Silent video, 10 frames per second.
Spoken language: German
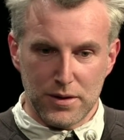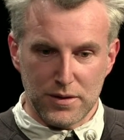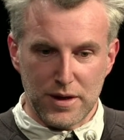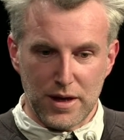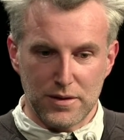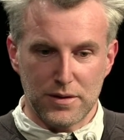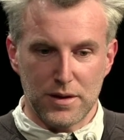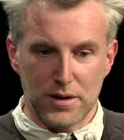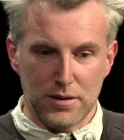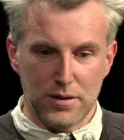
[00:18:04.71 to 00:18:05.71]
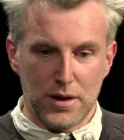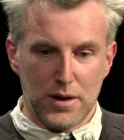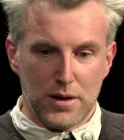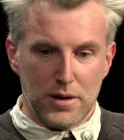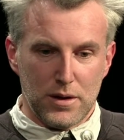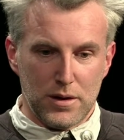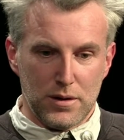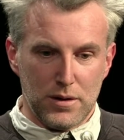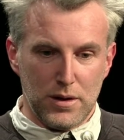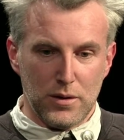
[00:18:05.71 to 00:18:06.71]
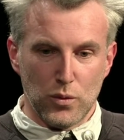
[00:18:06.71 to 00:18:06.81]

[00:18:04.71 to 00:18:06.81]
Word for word: Das heißt, äh, äh